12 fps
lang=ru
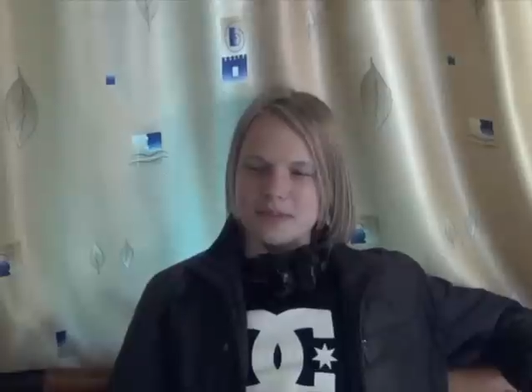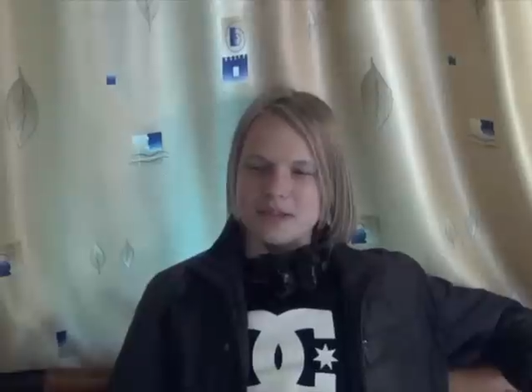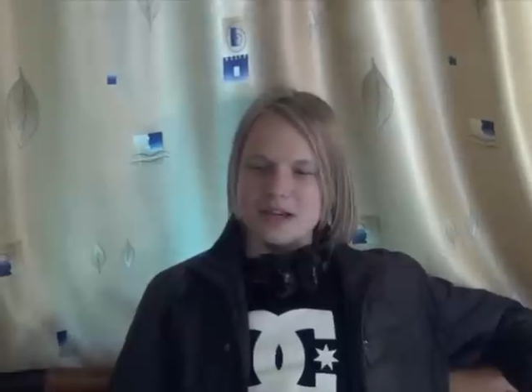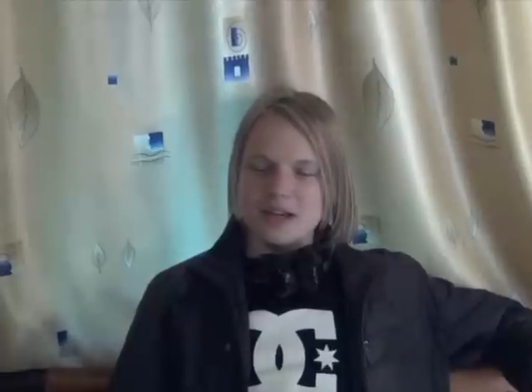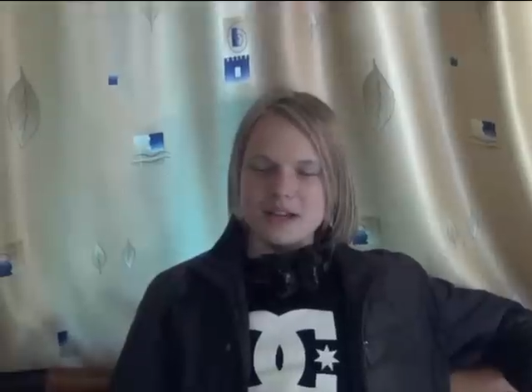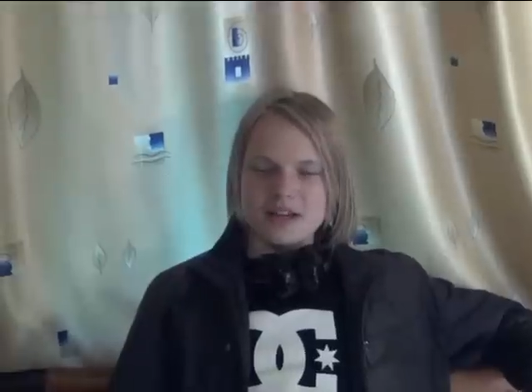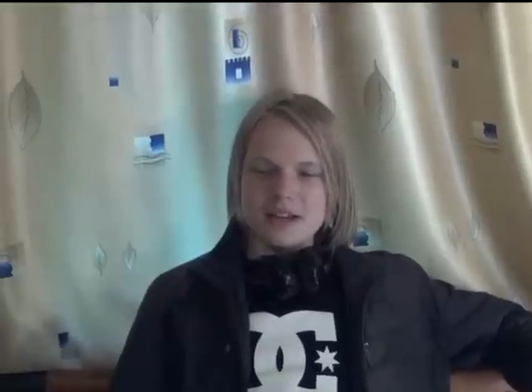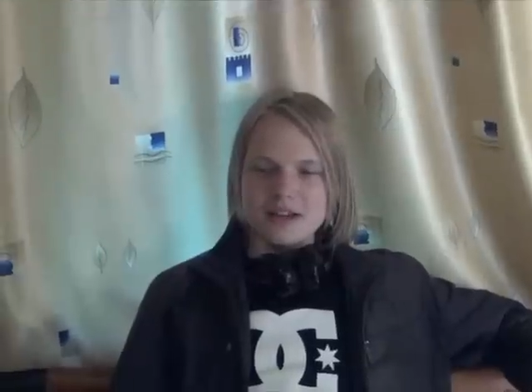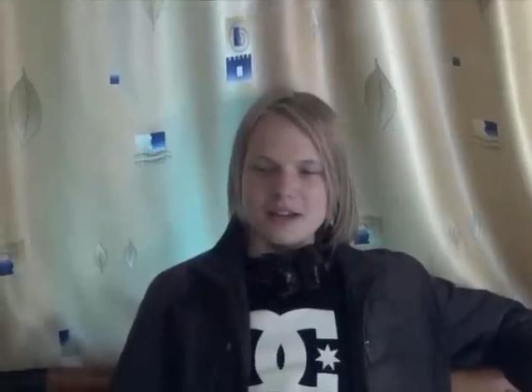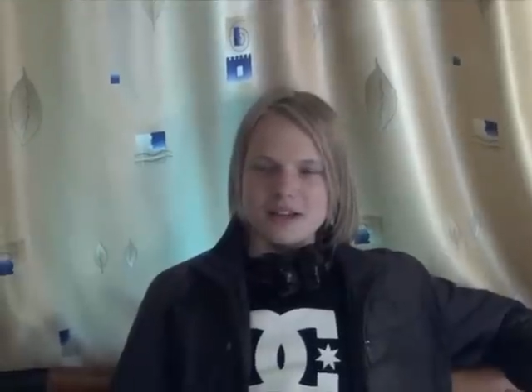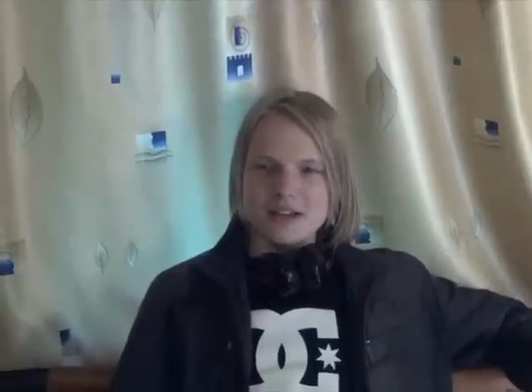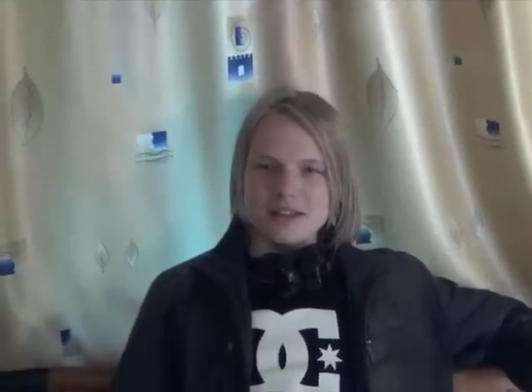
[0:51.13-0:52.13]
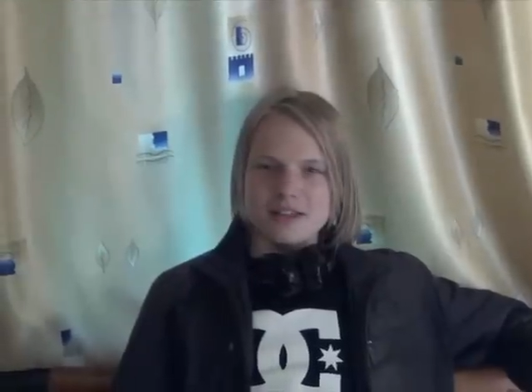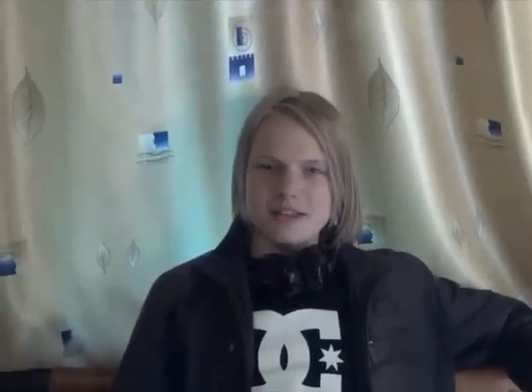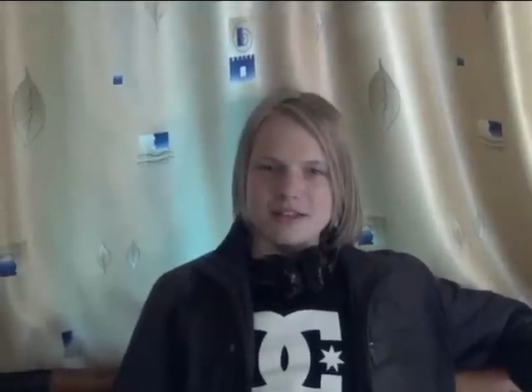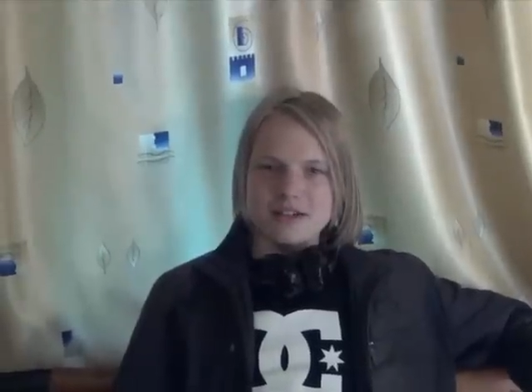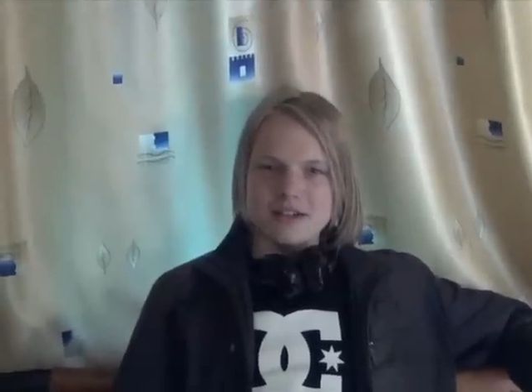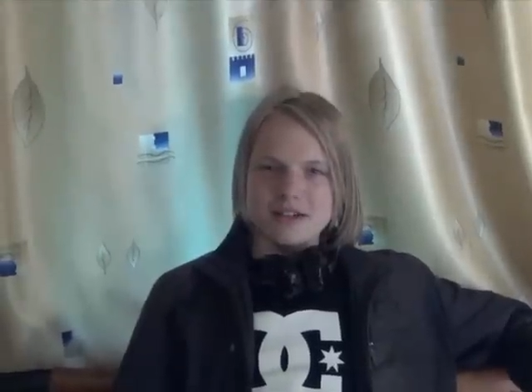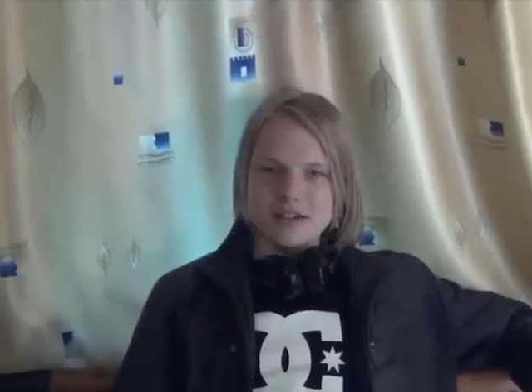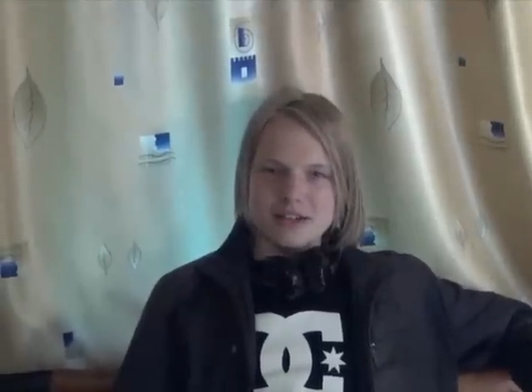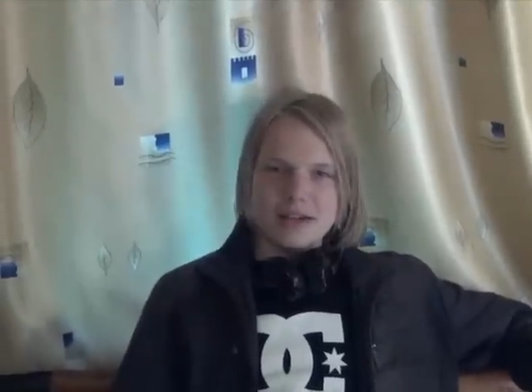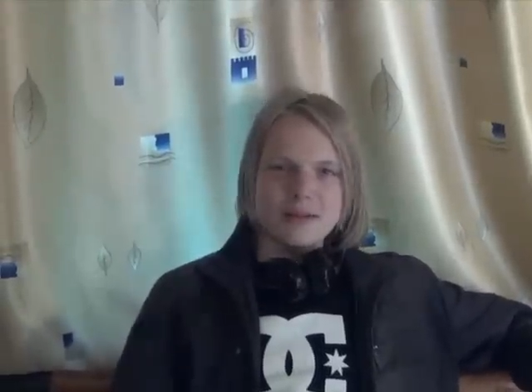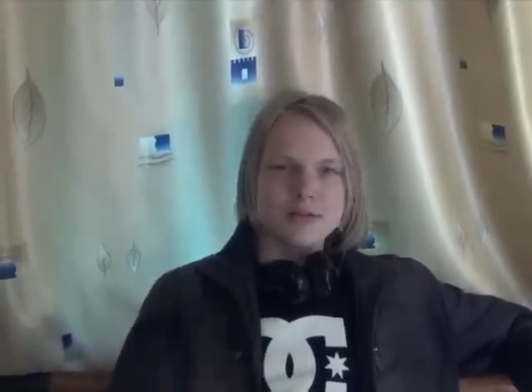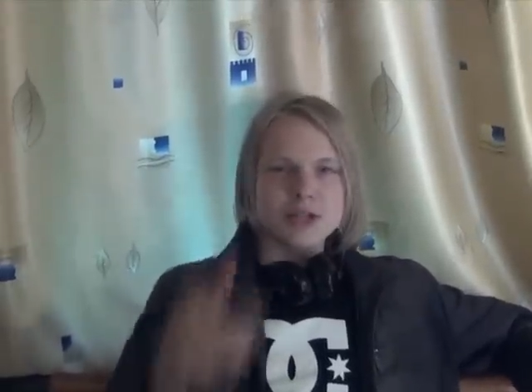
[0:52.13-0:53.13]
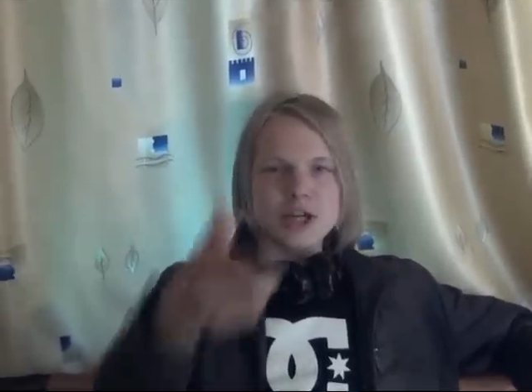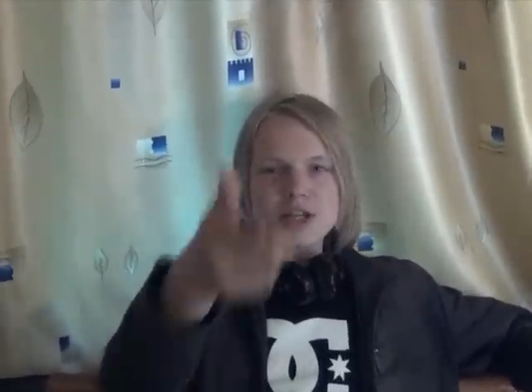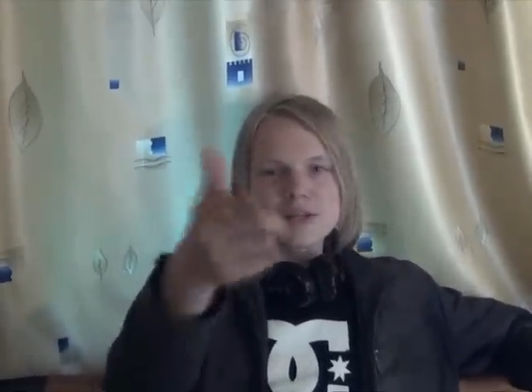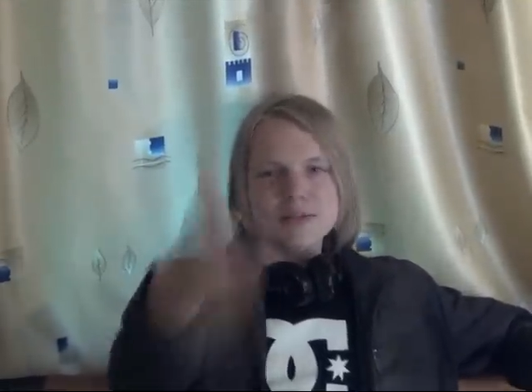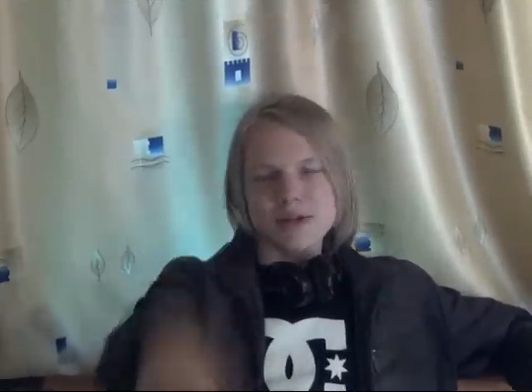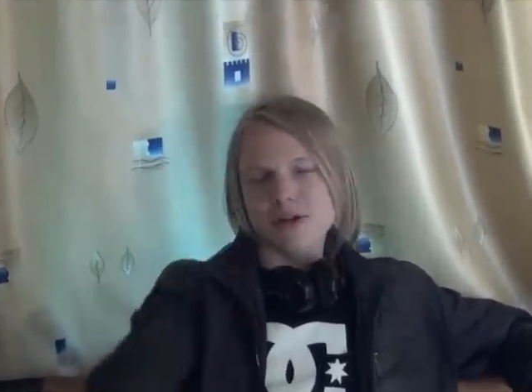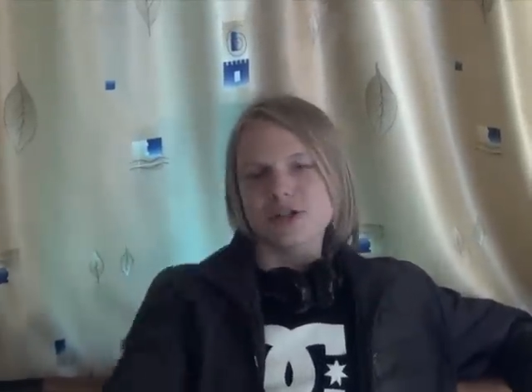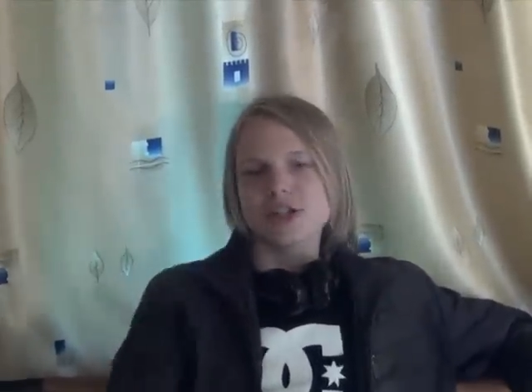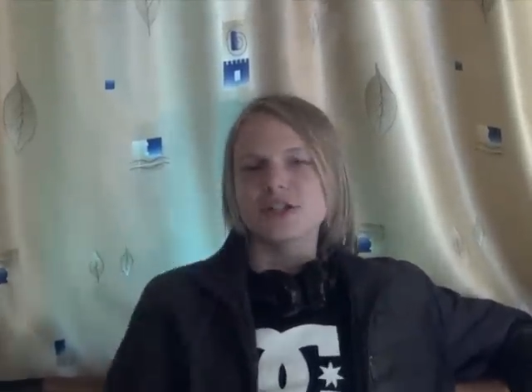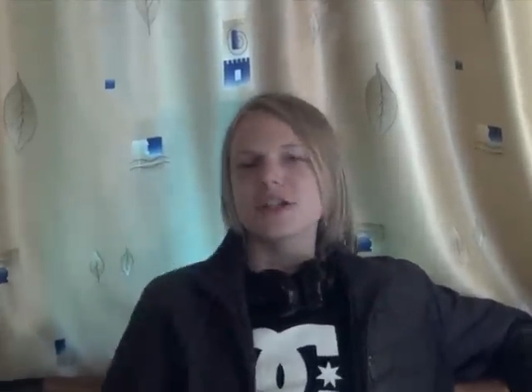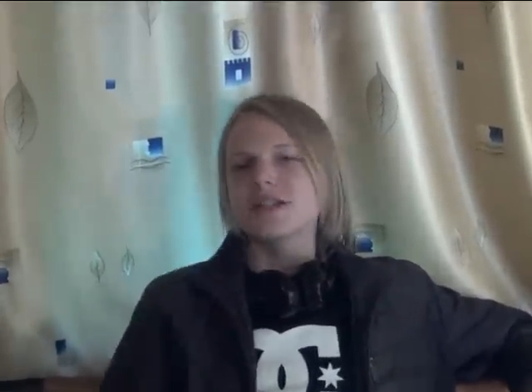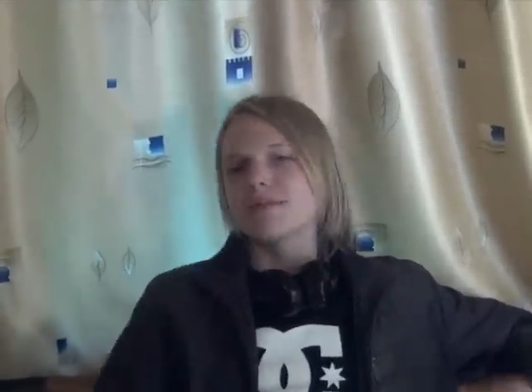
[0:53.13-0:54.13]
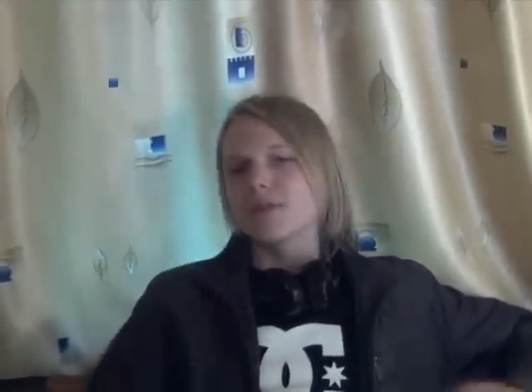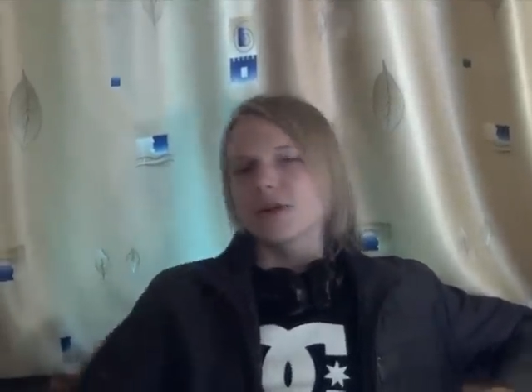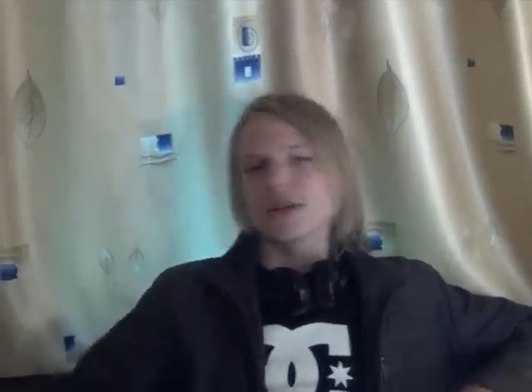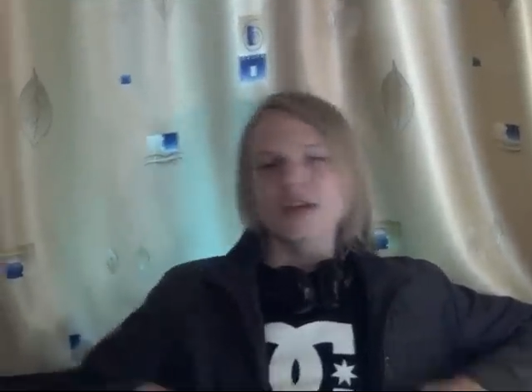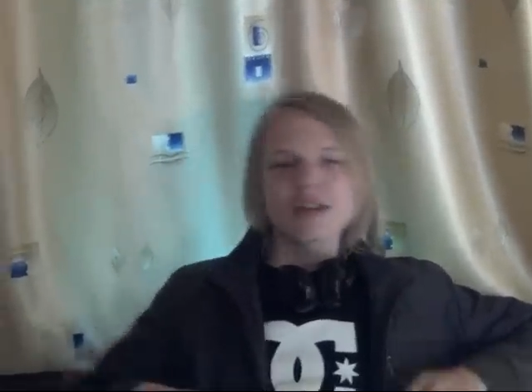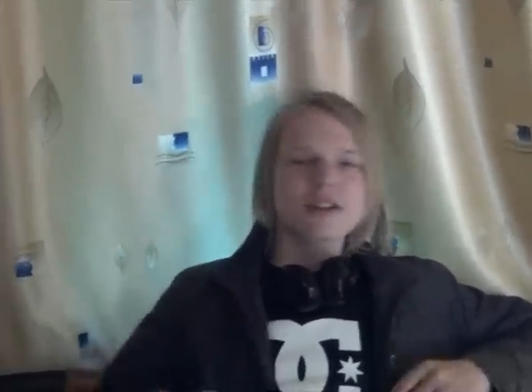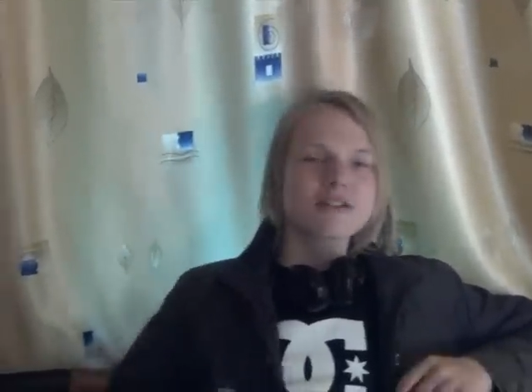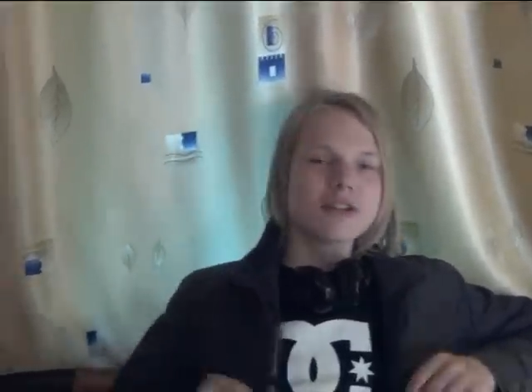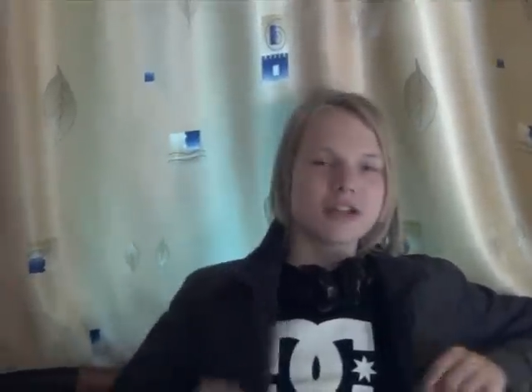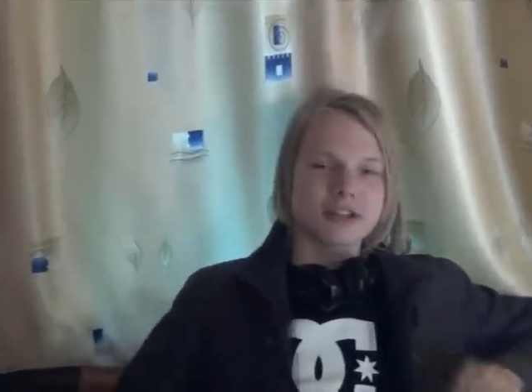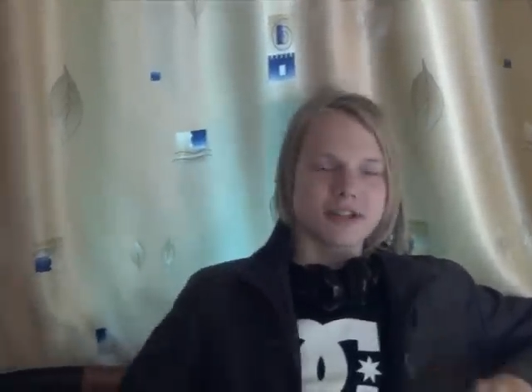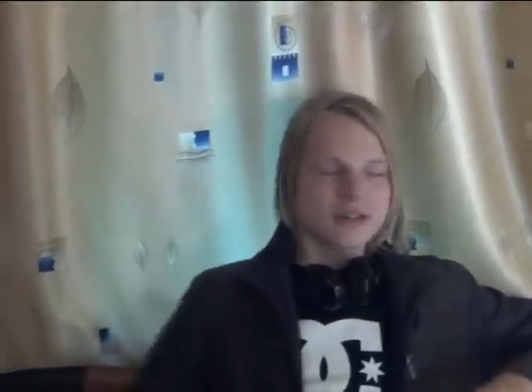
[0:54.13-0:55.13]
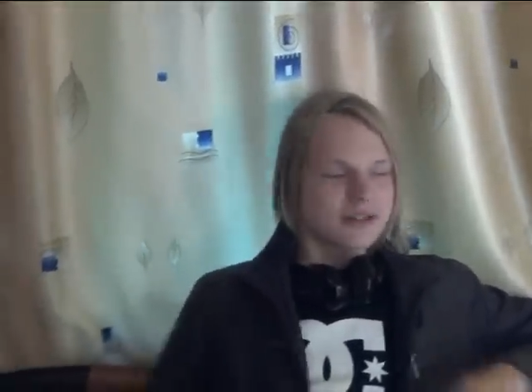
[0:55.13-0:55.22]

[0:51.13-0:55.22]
как это, э, необычайное приключение Димона неадеквата.